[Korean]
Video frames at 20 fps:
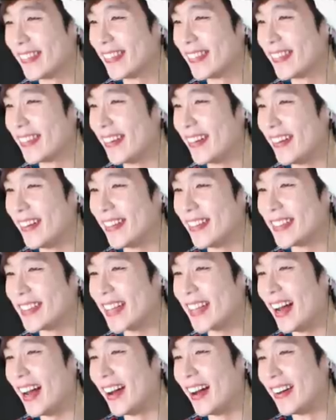아우,
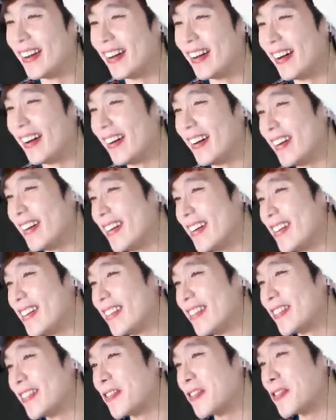짱!
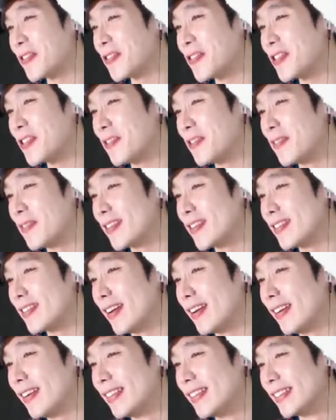아유, 떠덕님은 그냥.
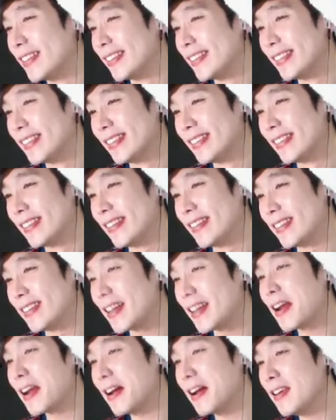내
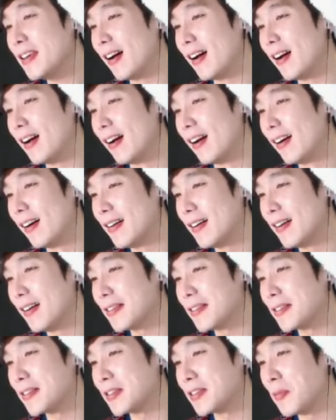사랑이야
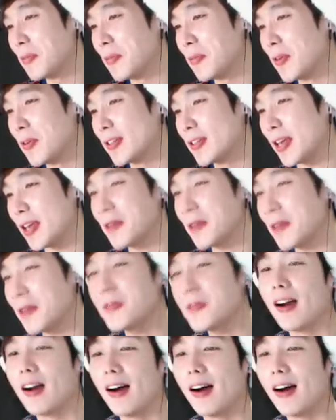진짜 뭐
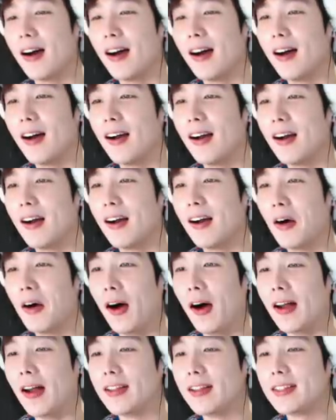최고야 어,
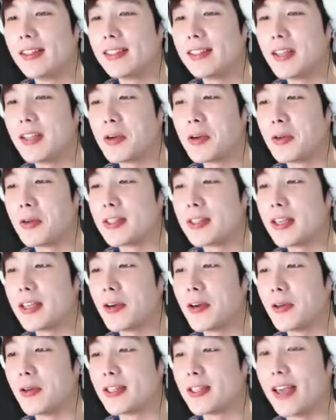최고
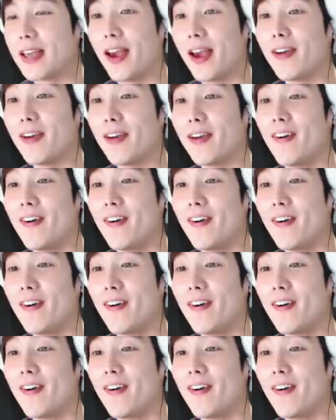최고 최고 최고